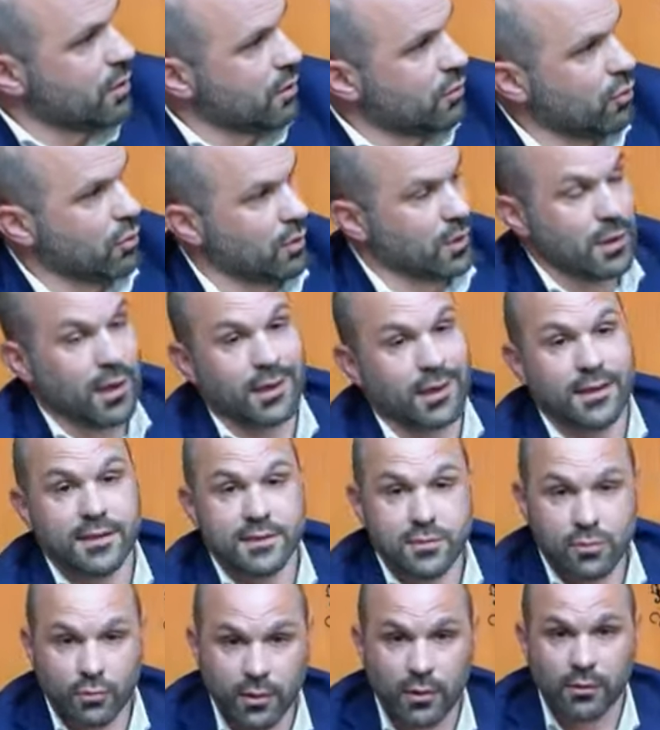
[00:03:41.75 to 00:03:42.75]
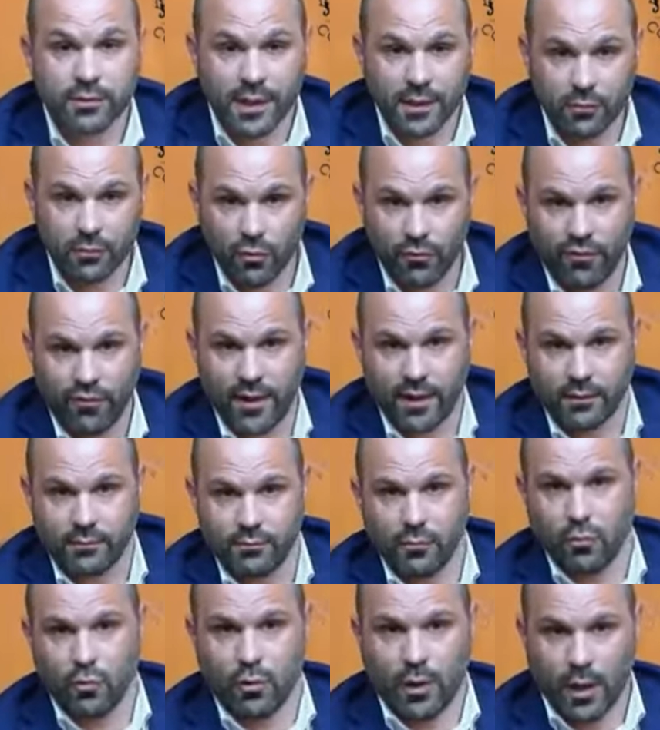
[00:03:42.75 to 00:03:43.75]
Donc là, qu'est-ce qu'on est en train de faire
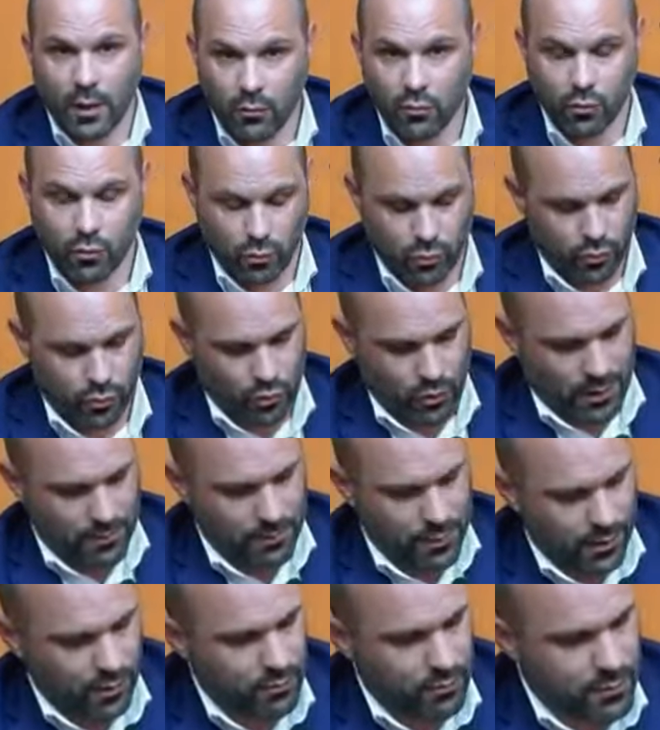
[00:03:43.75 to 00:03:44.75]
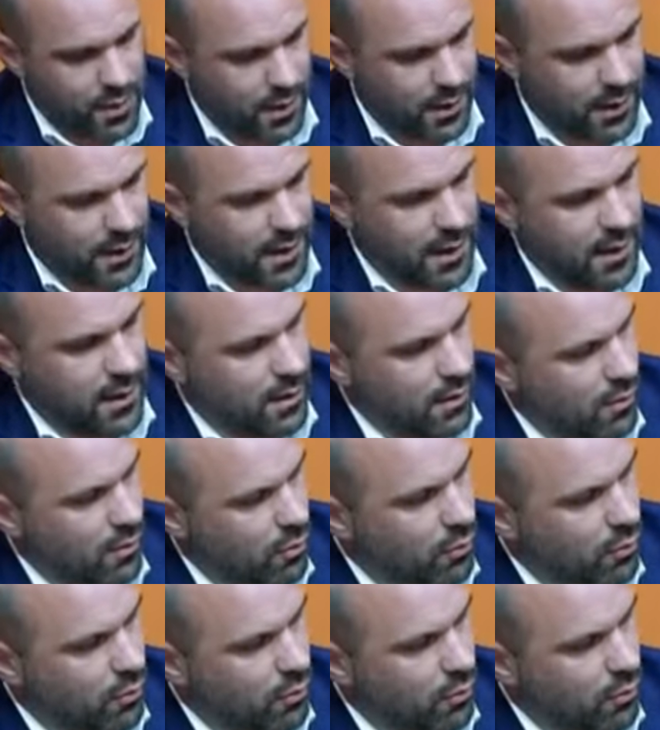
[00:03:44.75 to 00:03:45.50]
Au cas où on ne l'aurait pas remarqué, on